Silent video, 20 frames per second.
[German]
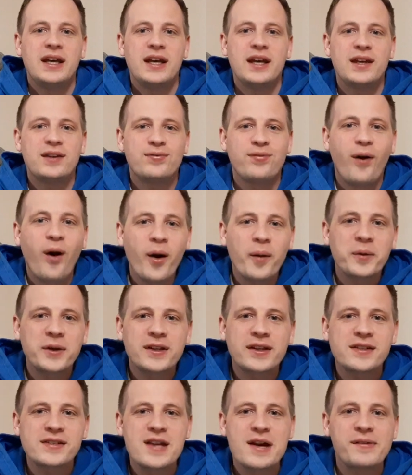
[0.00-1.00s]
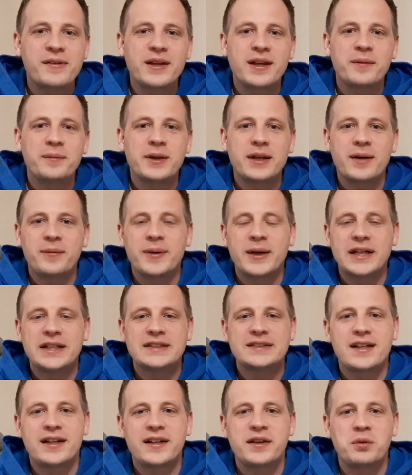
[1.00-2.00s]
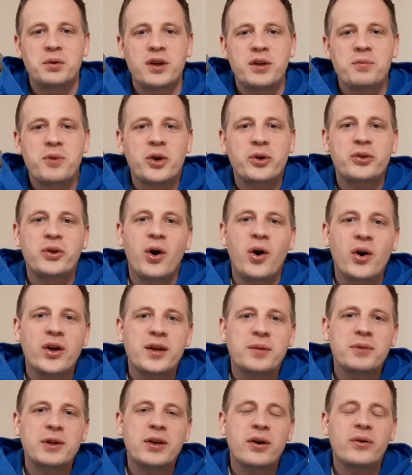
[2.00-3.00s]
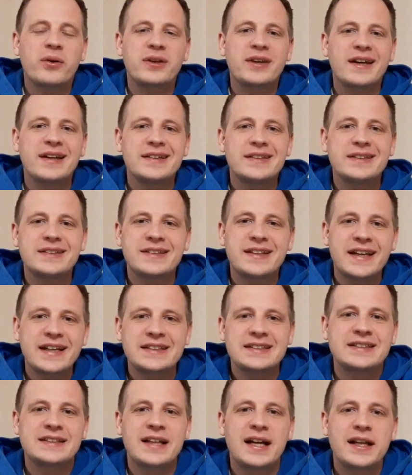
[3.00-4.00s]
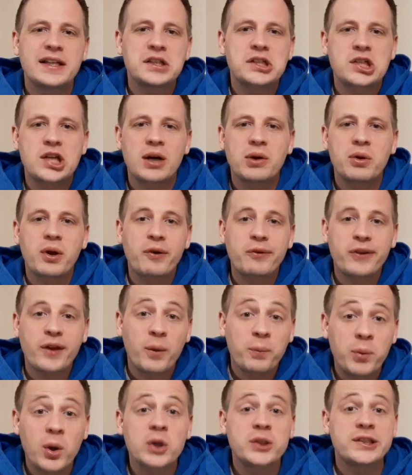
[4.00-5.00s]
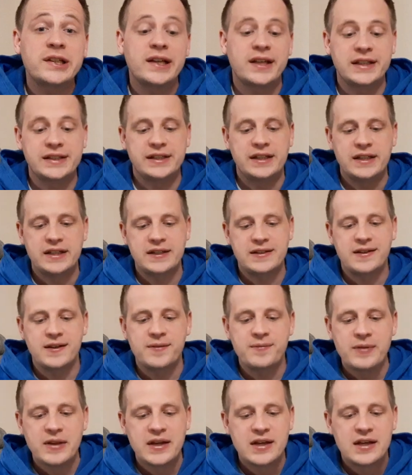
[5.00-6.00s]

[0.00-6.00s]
Ich freue mich, dass ihr wieder mit dabei seid und ich möchte heute mit euch einen Text anschauen aus der Apostelgeschichte,